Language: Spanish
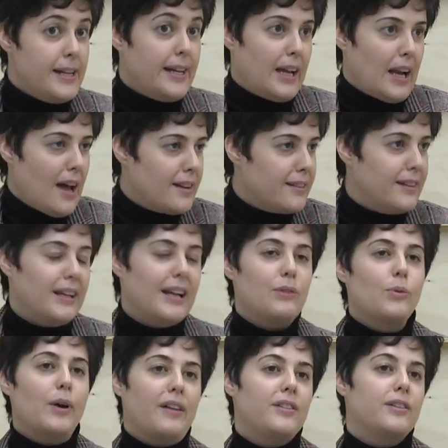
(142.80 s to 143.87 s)
el arte y la
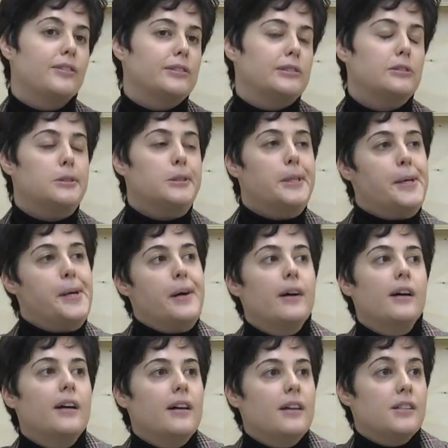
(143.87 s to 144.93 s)
educación, ¿no?
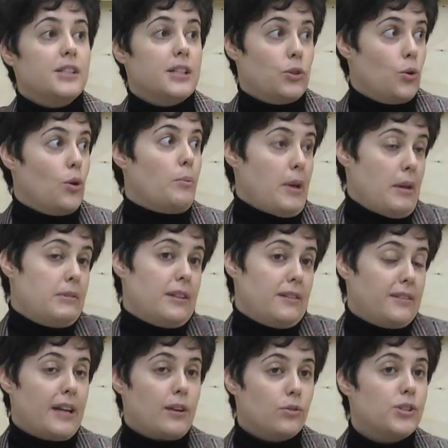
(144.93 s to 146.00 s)
sino
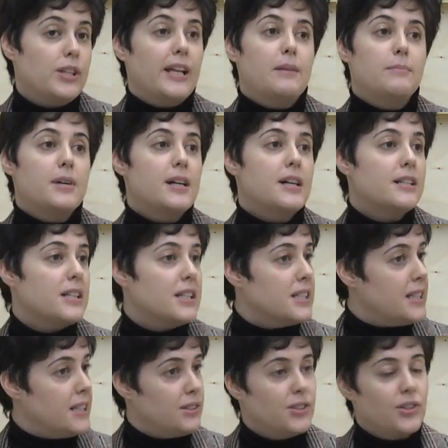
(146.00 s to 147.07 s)
evidenciar los dilemas,
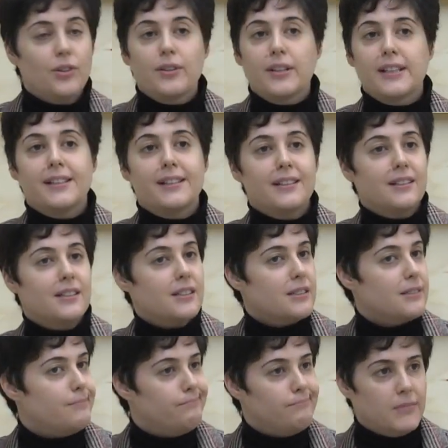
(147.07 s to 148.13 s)
las
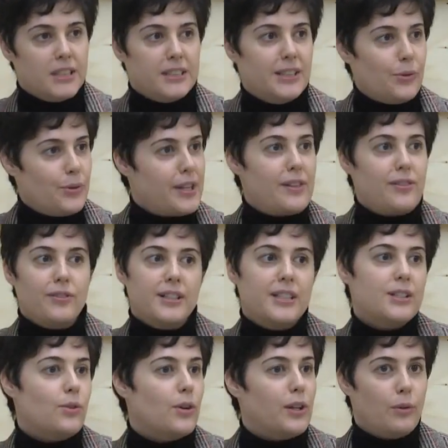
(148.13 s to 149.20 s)
tensiones, las
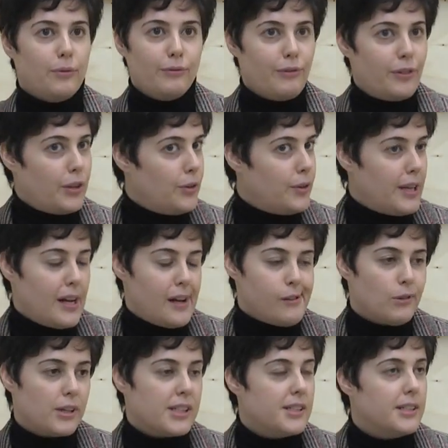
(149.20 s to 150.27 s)
negociaciones, lo que no funciona,
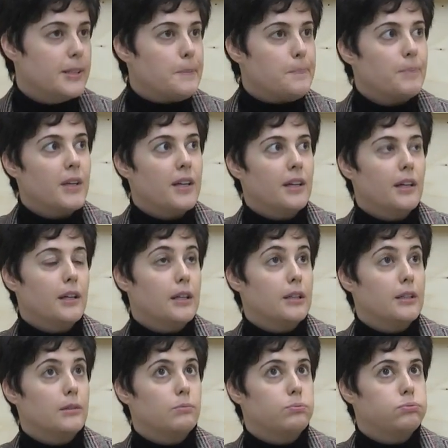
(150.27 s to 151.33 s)
lo que sí.
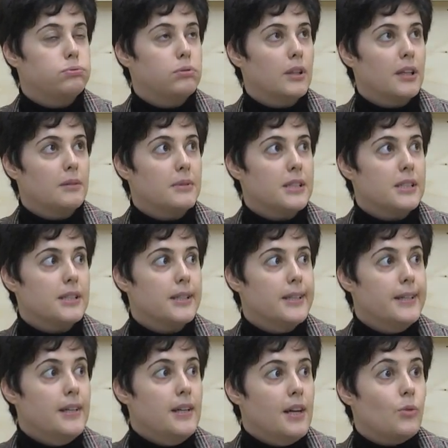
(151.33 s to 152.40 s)
Eh, ¿Qué más?
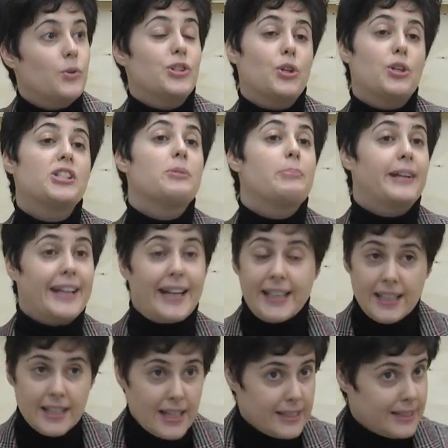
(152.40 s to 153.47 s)
Cuestiones de
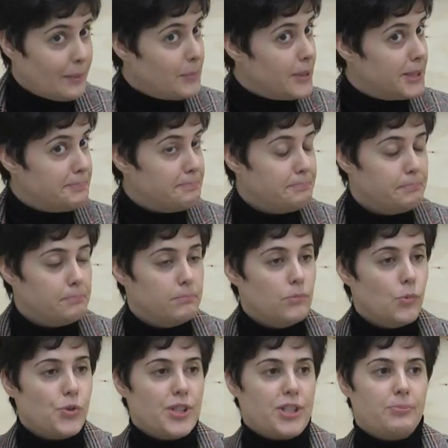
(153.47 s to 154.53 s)
precariedad también.
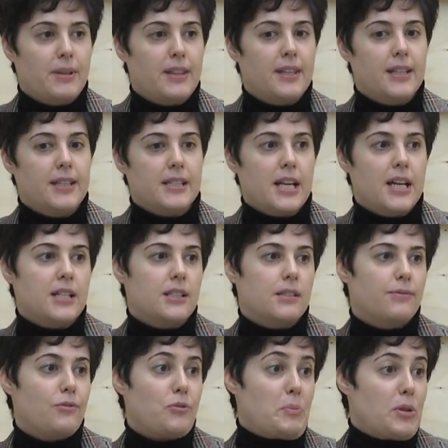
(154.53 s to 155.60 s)
Muchas veces
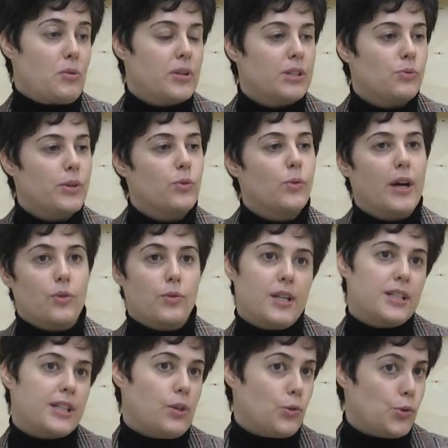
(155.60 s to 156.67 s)
las formadoras o
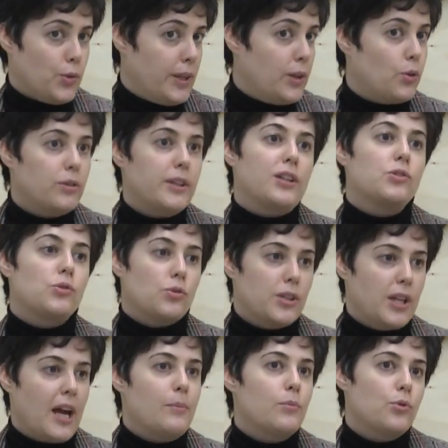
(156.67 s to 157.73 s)
educadoras que no son en contextos,
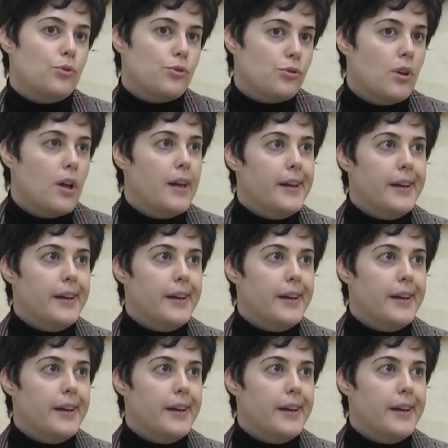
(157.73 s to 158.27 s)
digamos,